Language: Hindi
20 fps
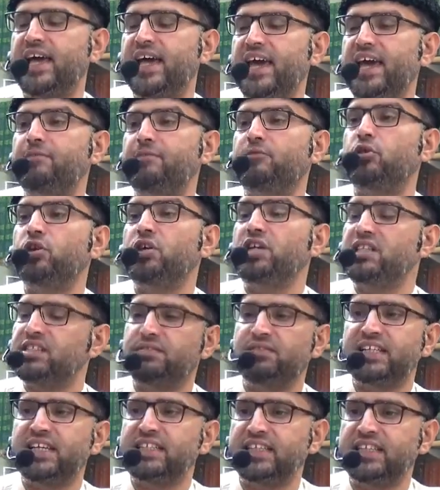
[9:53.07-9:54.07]
है वो इस
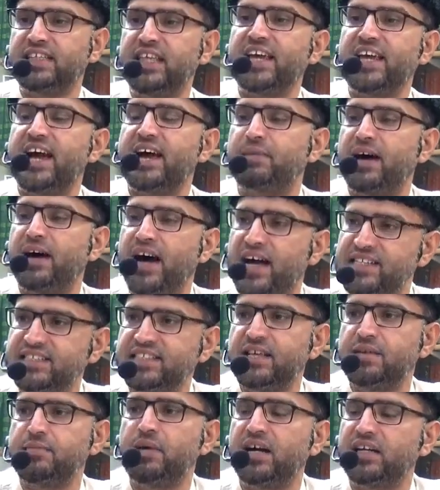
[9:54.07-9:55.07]
वजह से नहीं कि आप
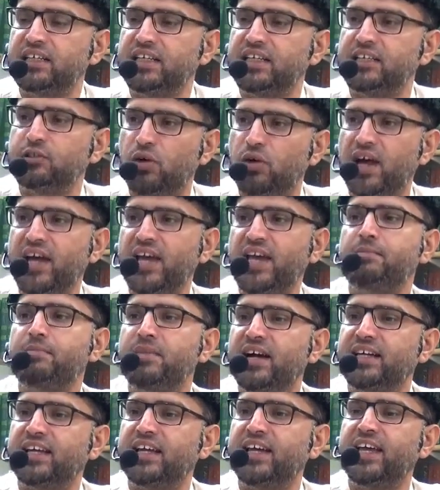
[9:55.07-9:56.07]
हाजतें मांगें दुआएं
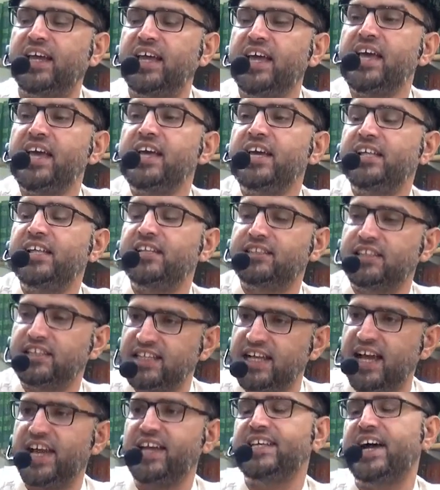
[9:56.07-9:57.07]
मांगें
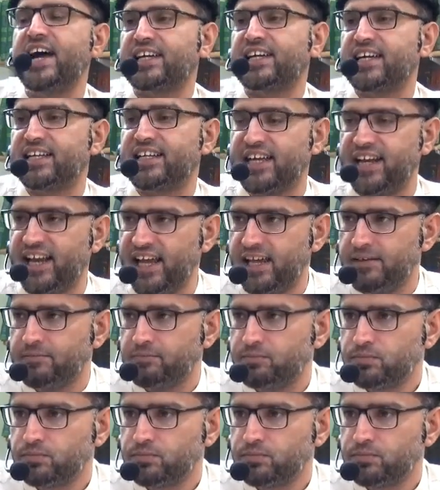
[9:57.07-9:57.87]
इल्तजाएं जाकर करें